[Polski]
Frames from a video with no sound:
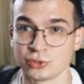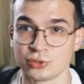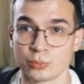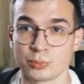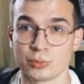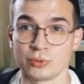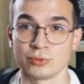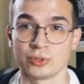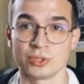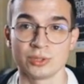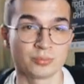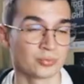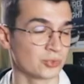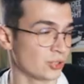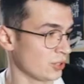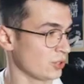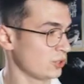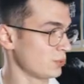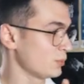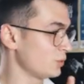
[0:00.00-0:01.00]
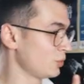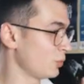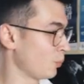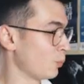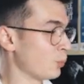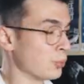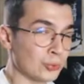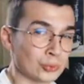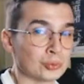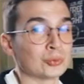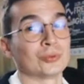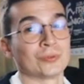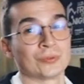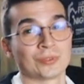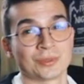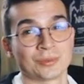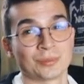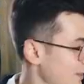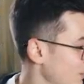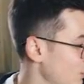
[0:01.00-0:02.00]
chodzi o piłki, przejdźmy do
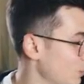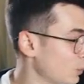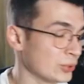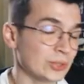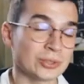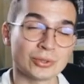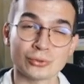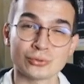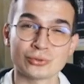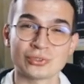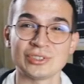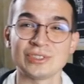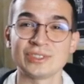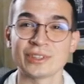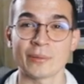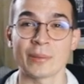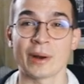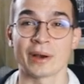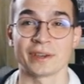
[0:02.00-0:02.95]
butów. Buty to już inna